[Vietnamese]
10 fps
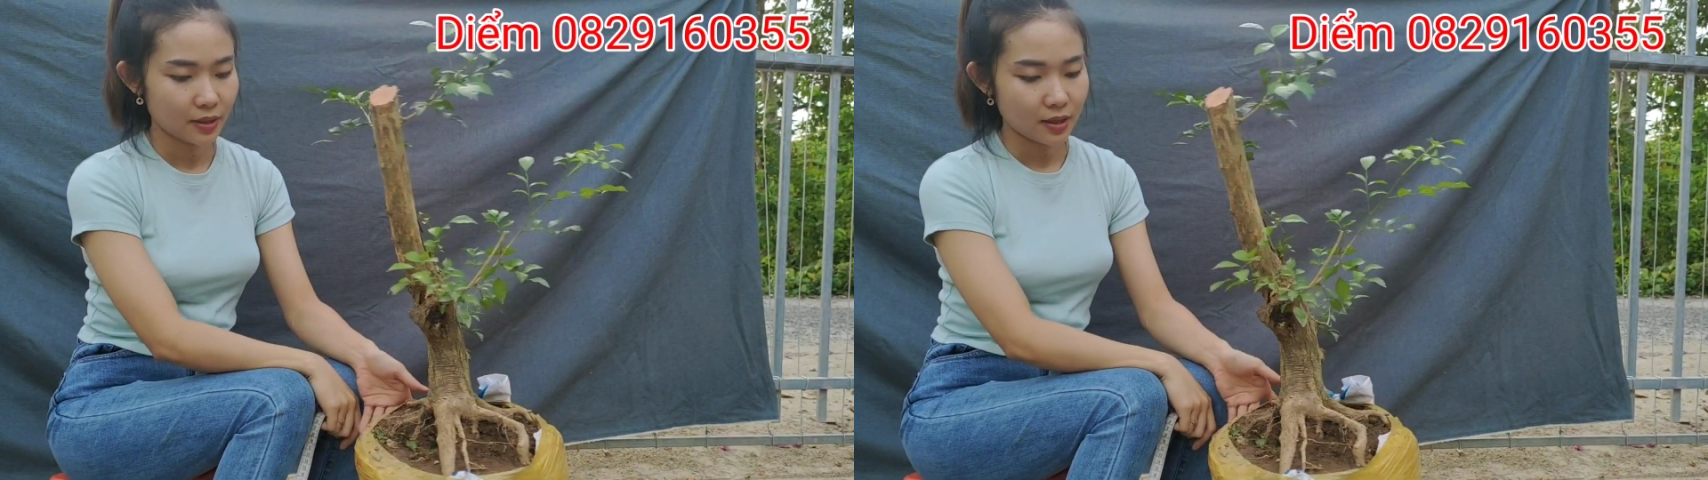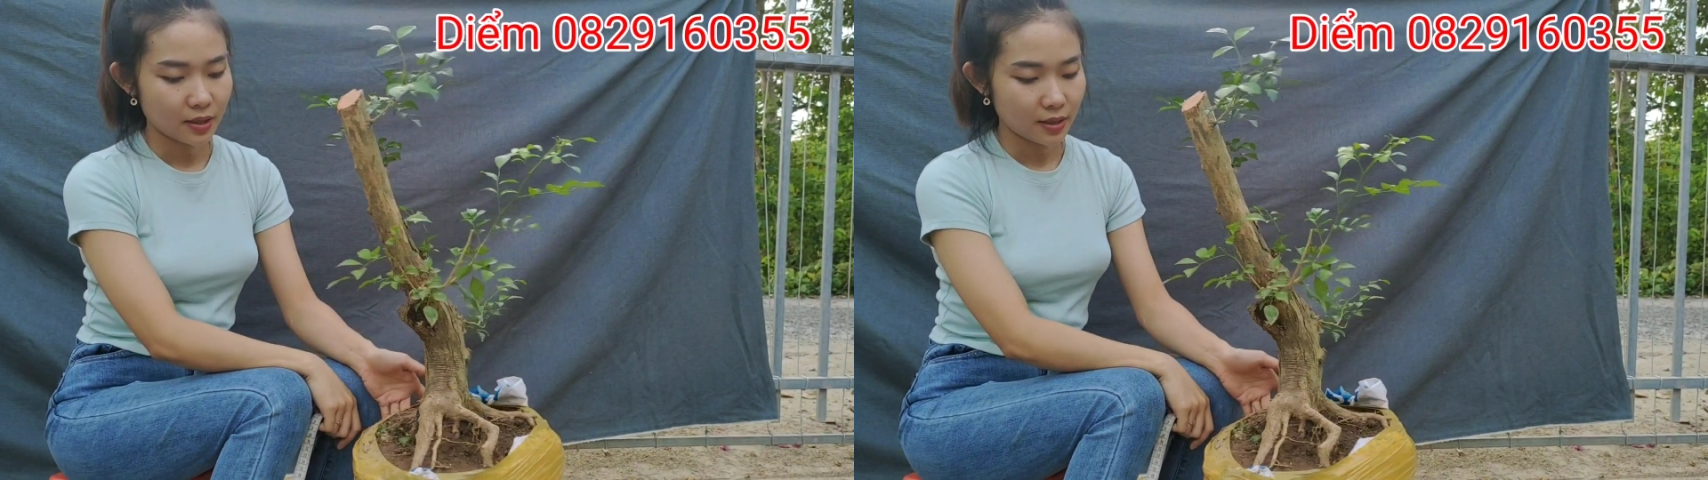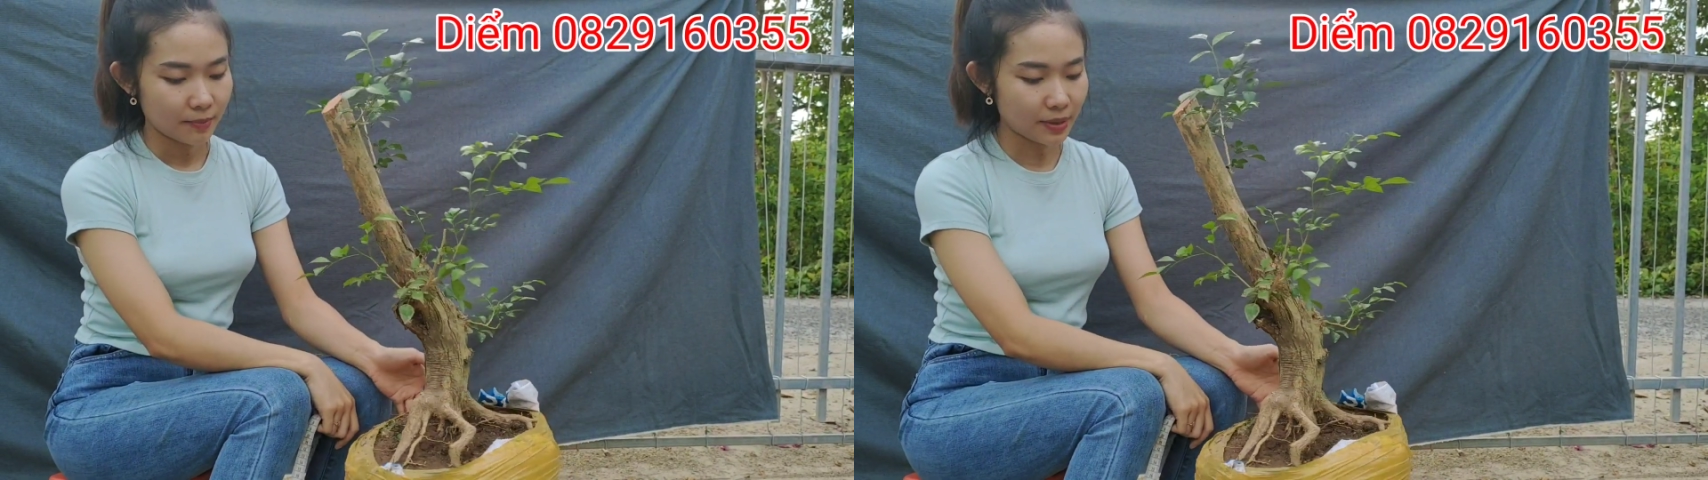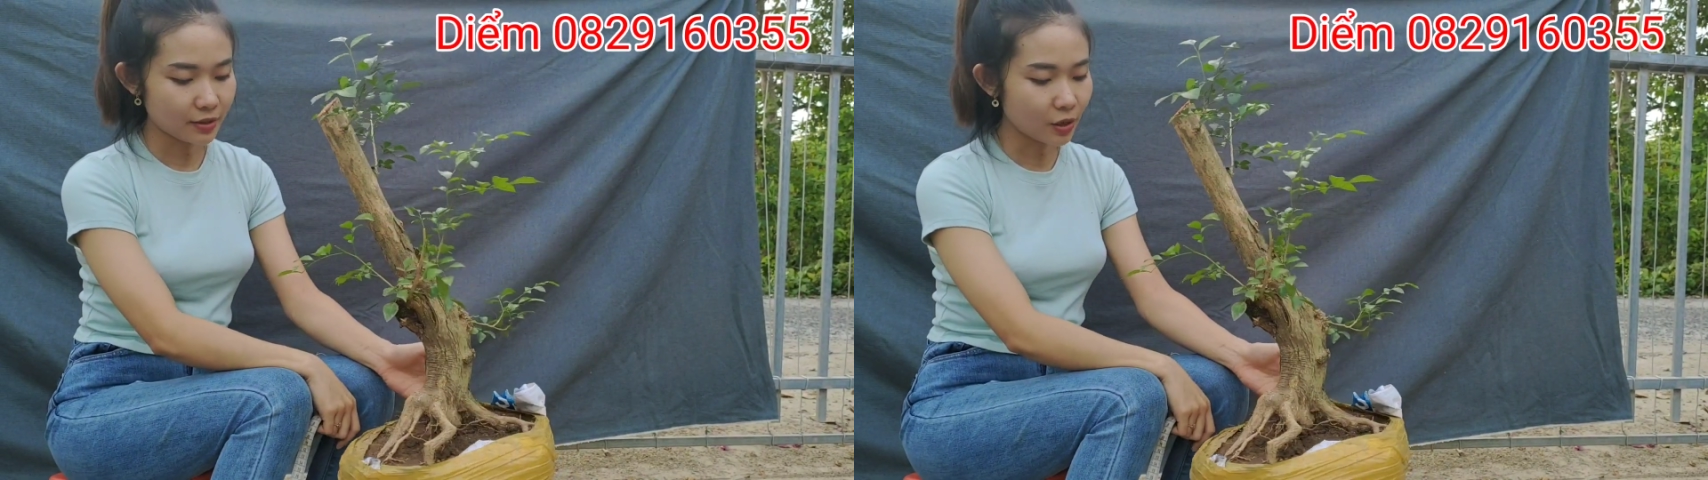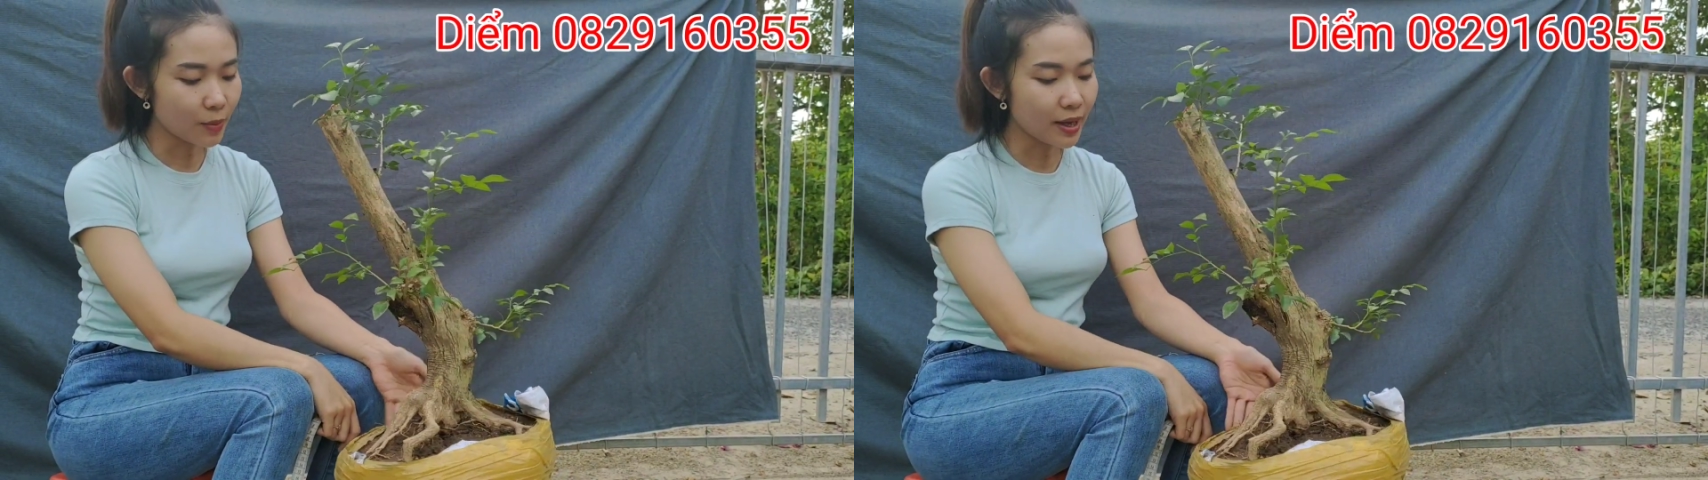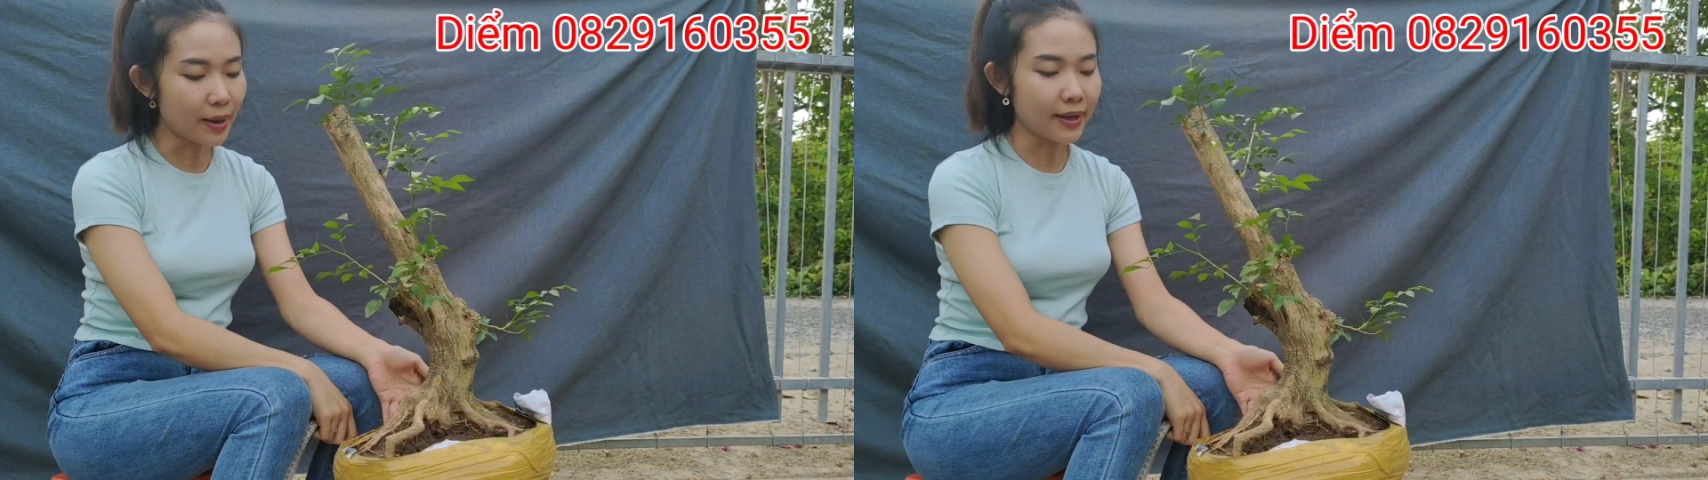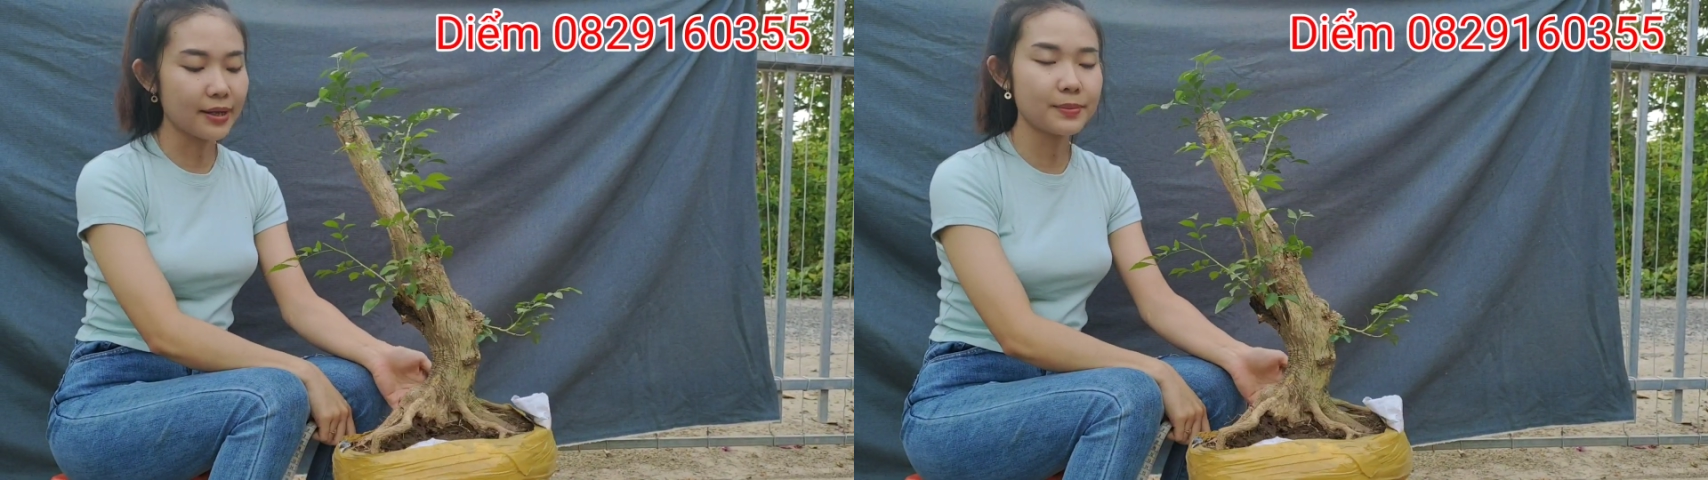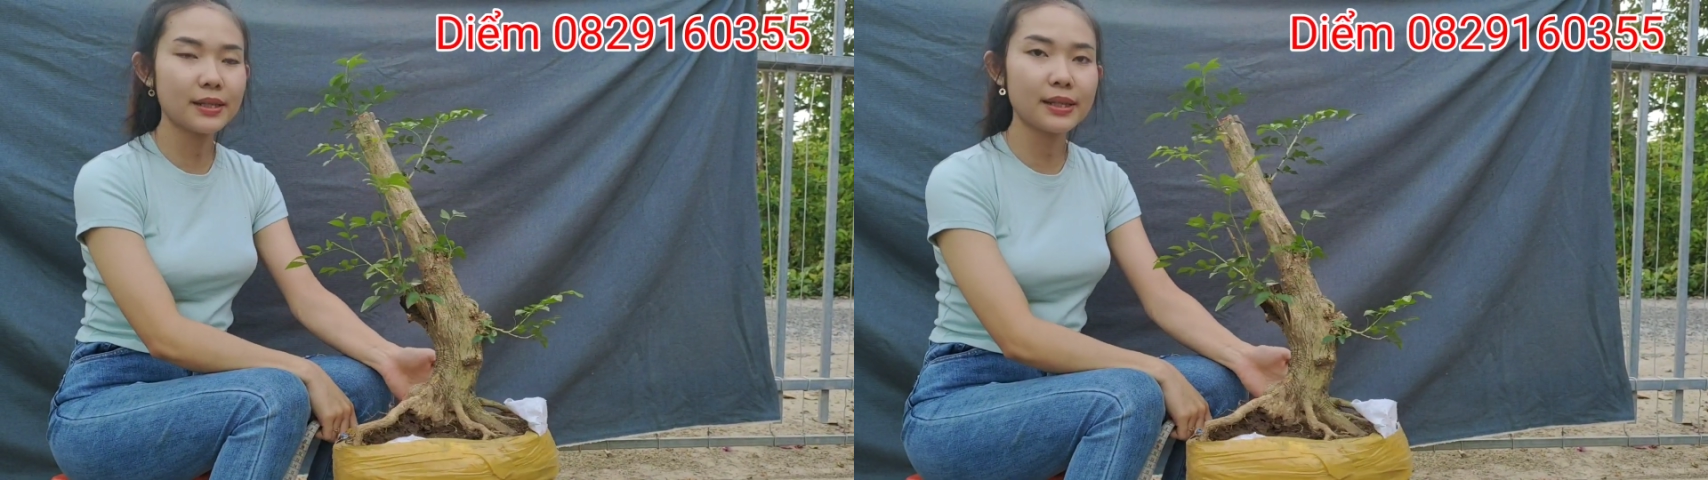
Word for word: Ừ. Mã số B7 em xin